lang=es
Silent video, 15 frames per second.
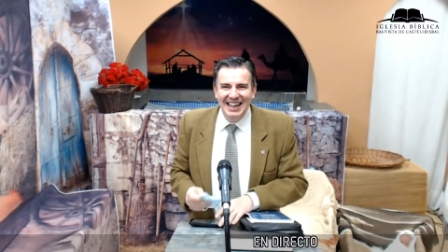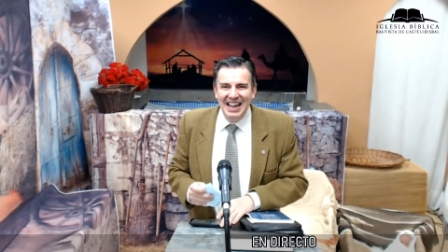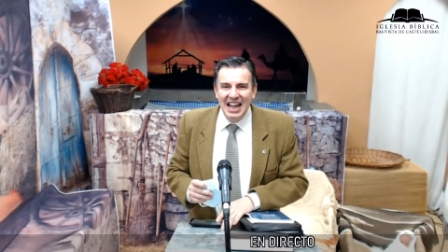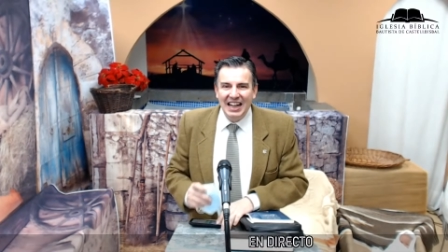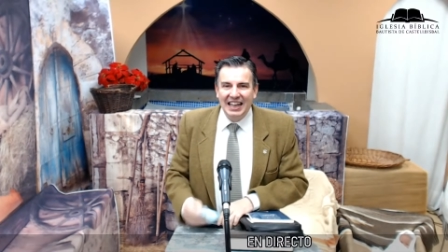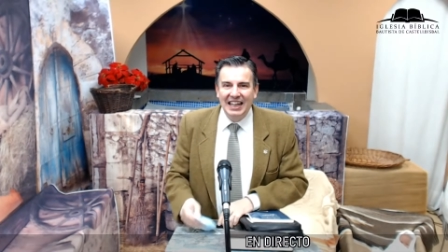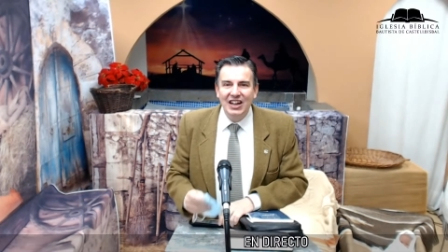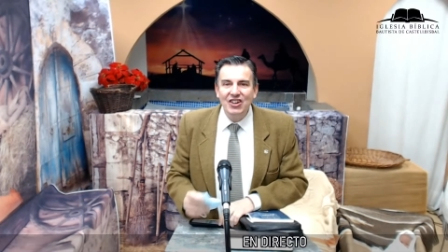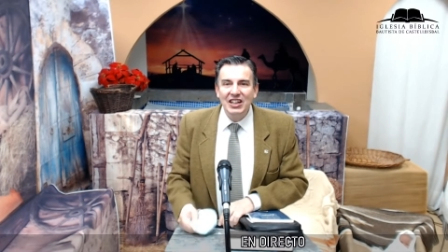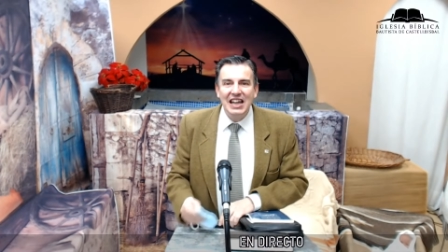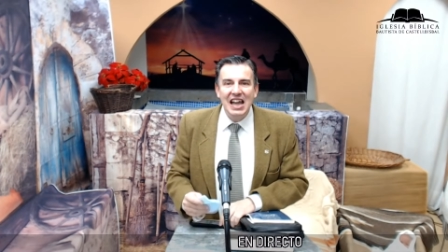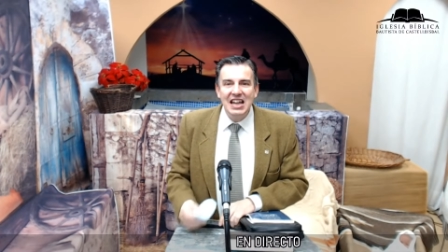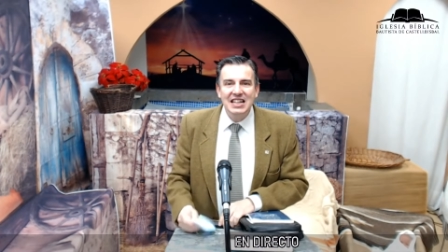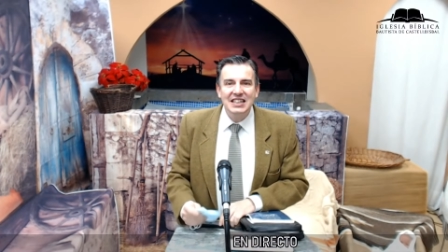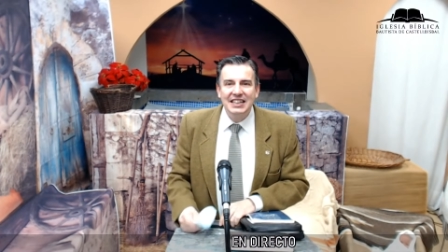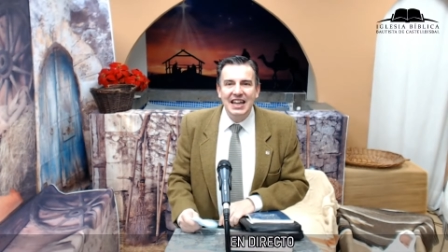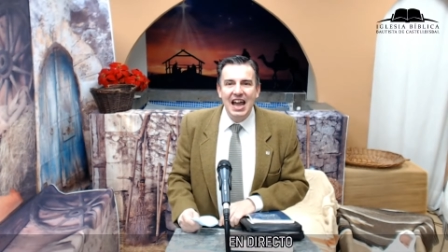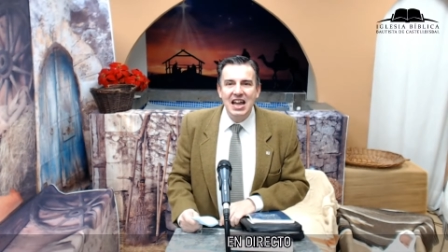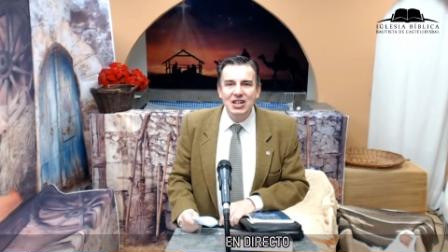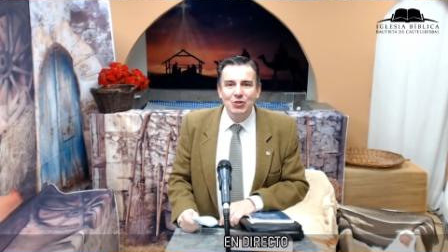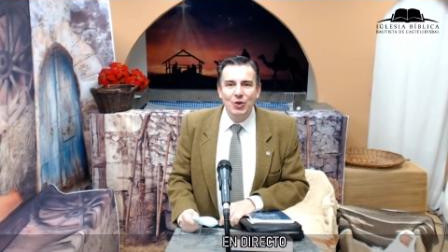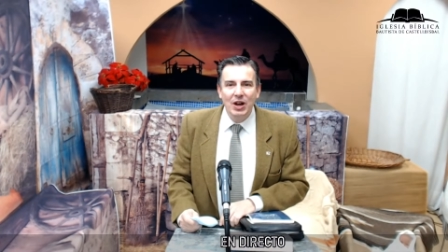Creo que hay, que hay
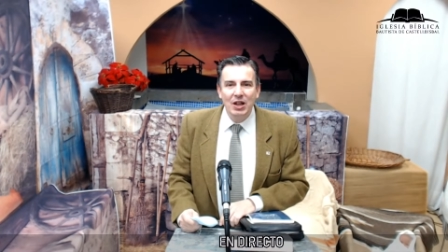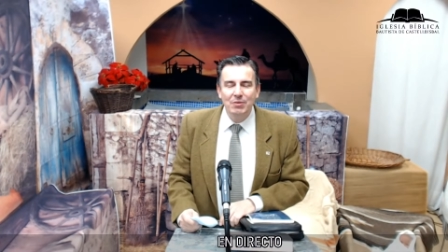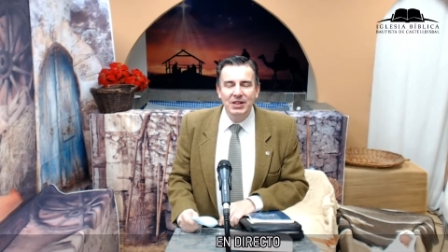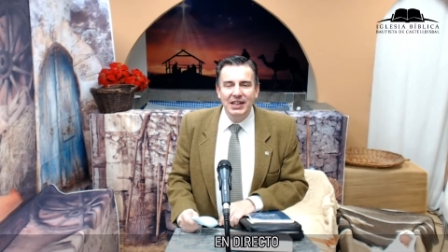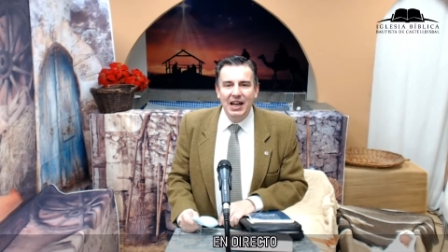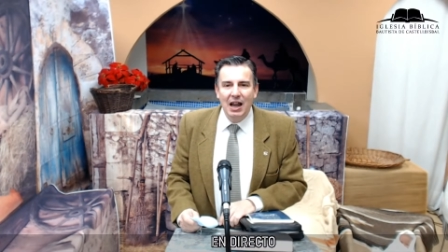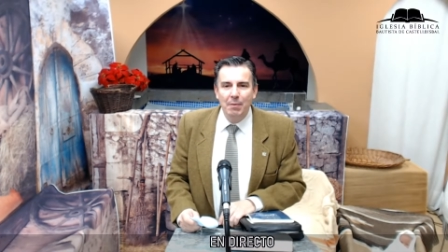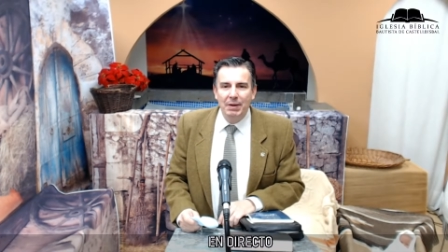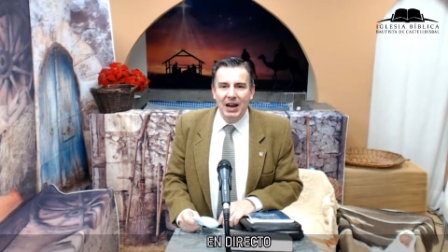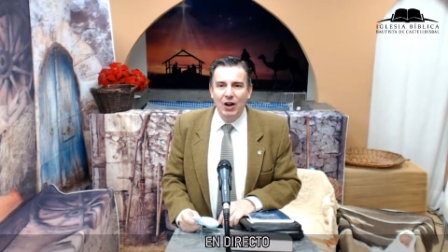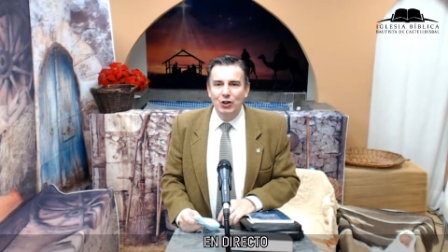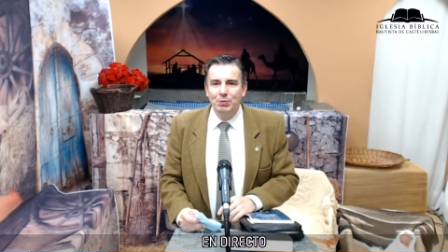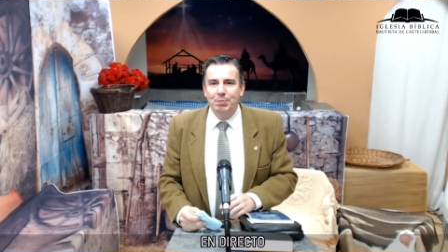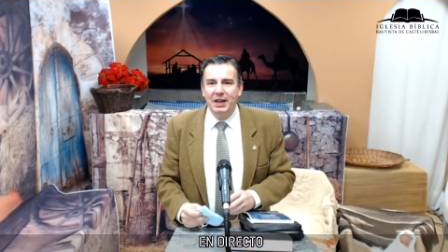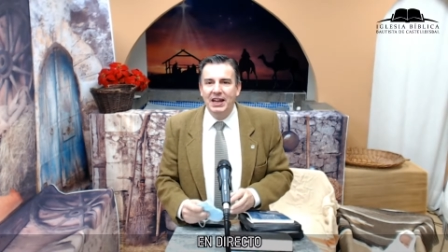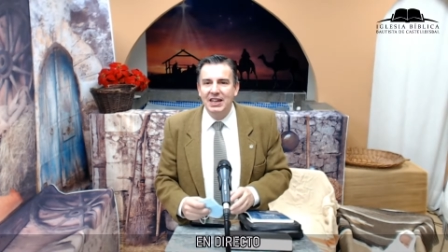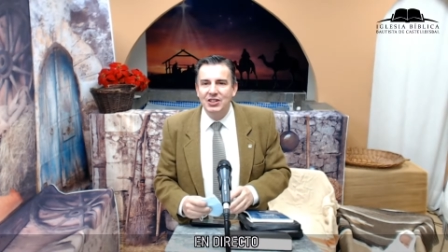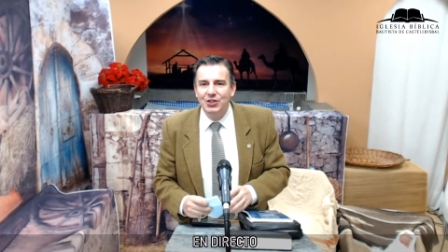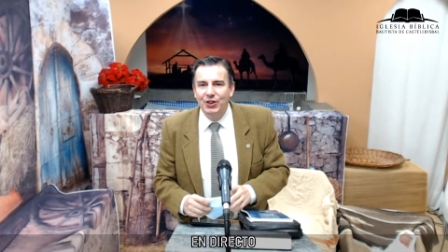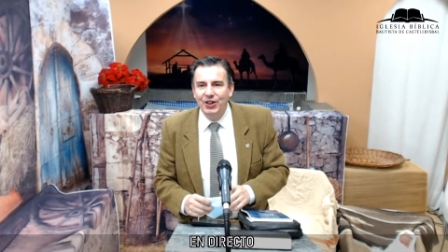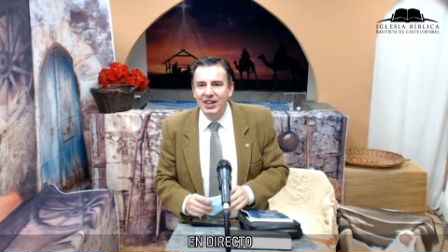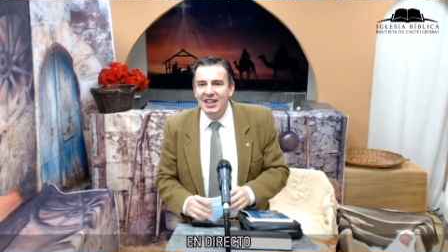escuela dominical para los peques
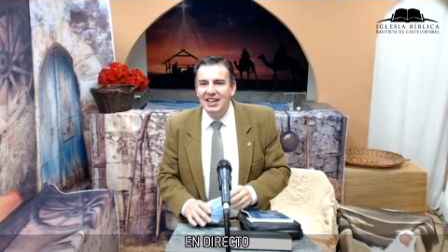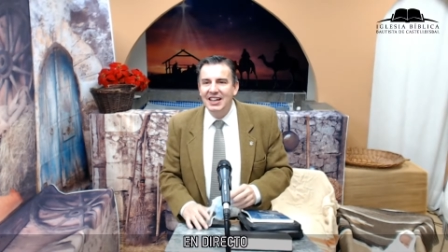hoy,